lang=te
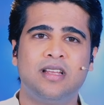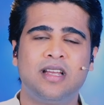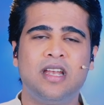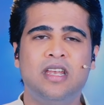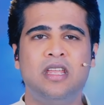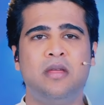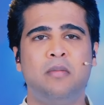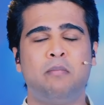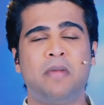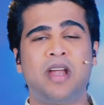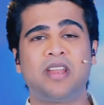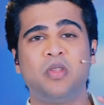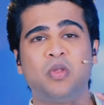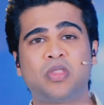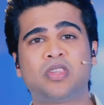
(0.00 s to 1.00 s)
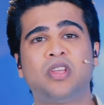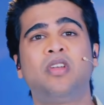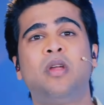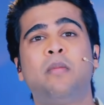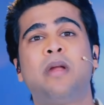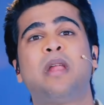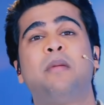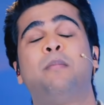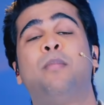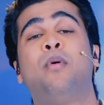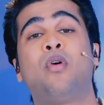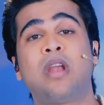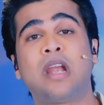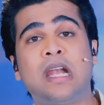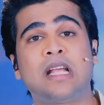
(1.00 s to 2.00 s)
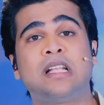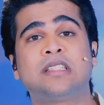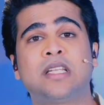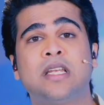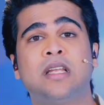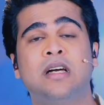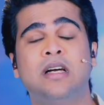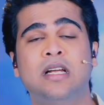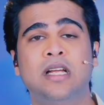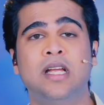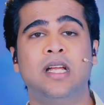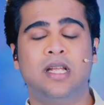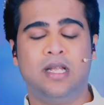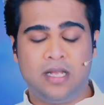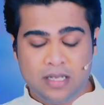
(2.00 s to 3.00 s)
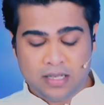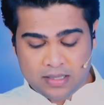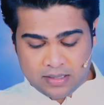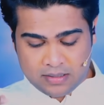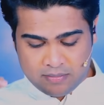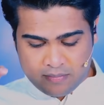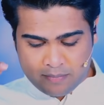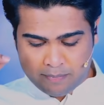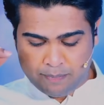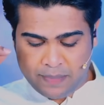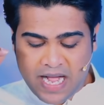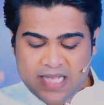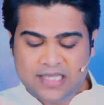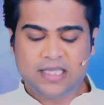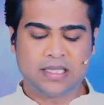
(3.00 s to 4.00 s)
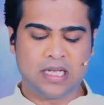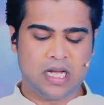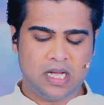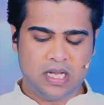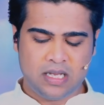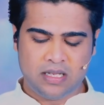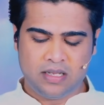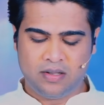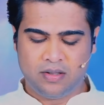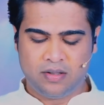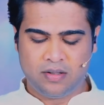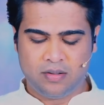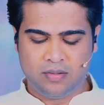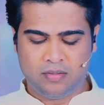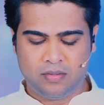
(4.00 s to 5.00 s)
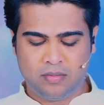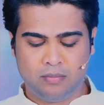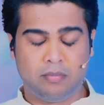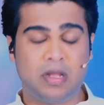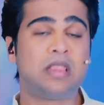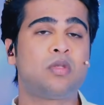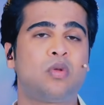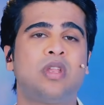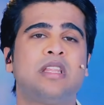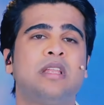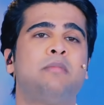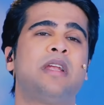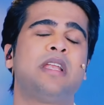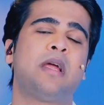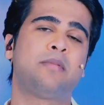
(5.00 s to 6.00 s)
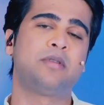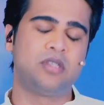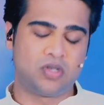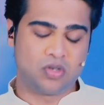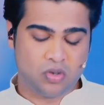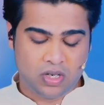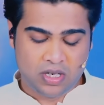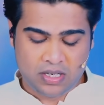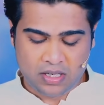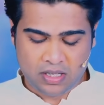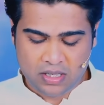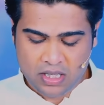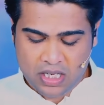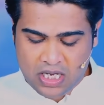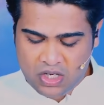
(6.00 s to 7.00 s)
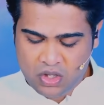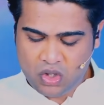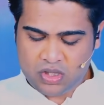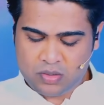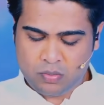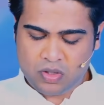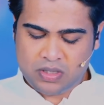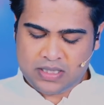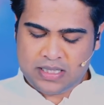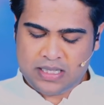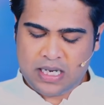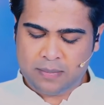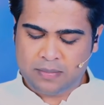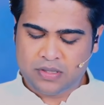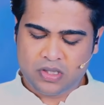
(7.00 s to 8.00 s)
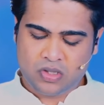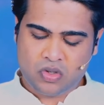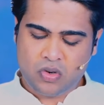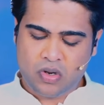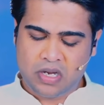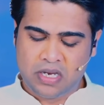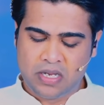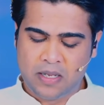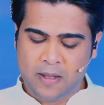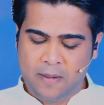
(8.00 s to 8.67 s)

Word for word: కానీ మన యుద్ధంలో మనం పోరాడాల్సిన బాధ్యత మనతో ఉన్నదని మనం జ్ఞాపకం చేసుకోవాలండి ఈరోజు మొదటిగా జ్ఞాపకం చేసుకోవాలి